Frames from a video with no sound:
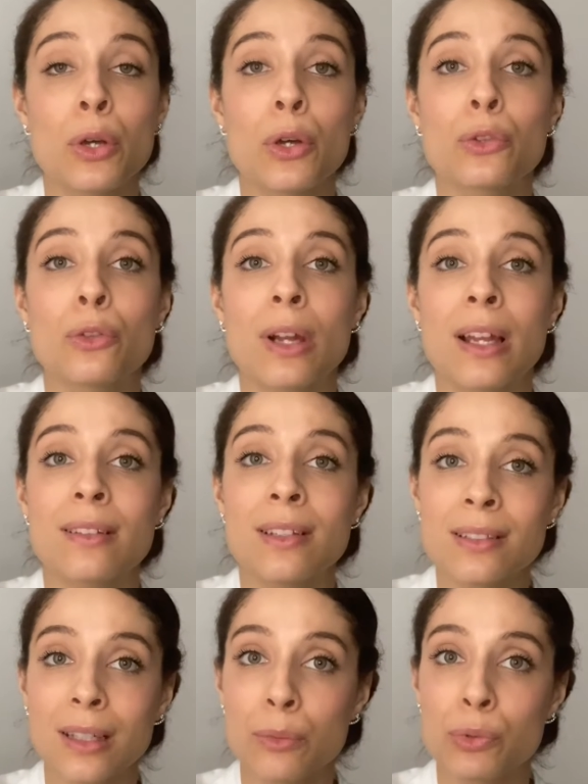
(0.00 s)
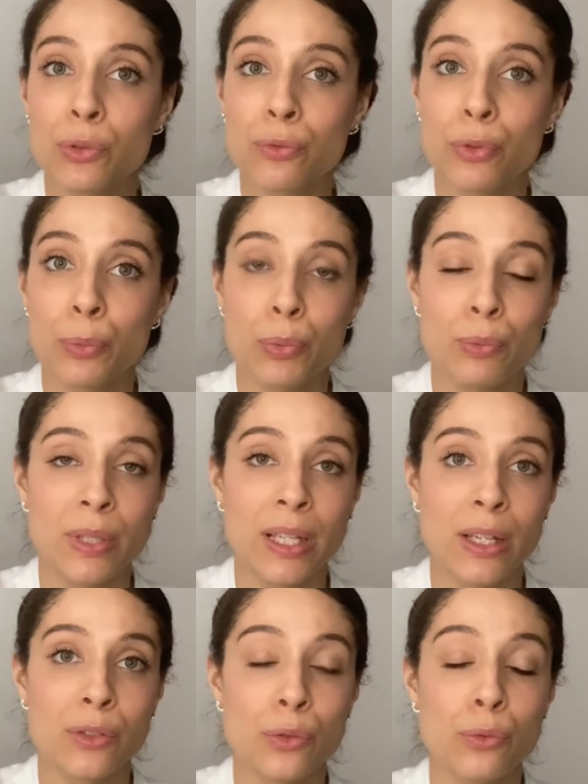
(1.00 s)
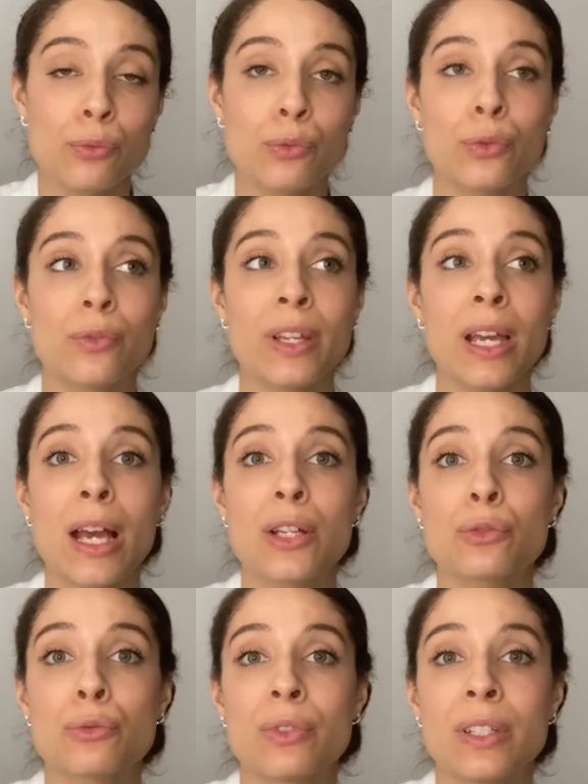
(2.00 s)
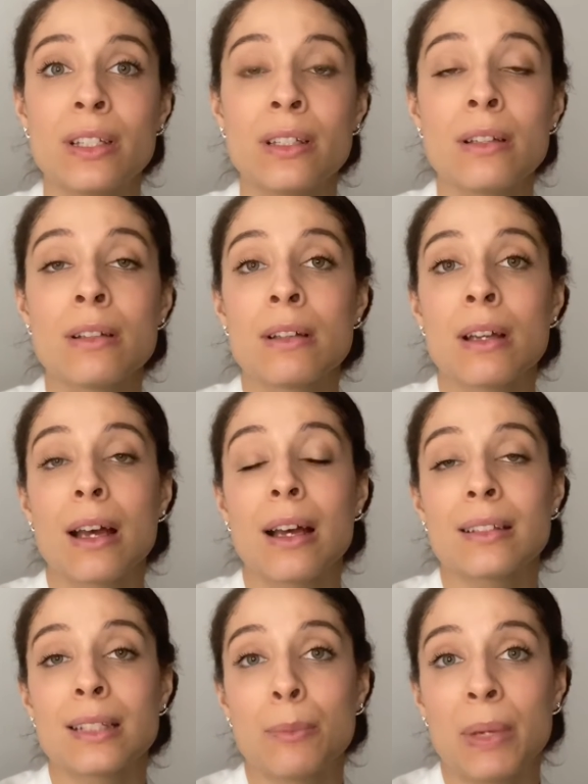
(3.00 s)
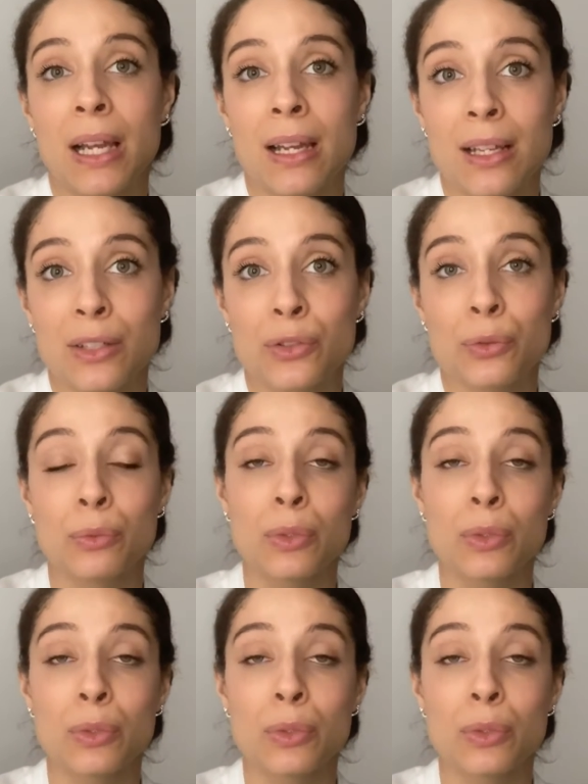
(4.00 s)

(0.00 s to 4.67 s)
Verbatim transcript: dans la description de vos publications, vous devez ajouter un appel à l'action.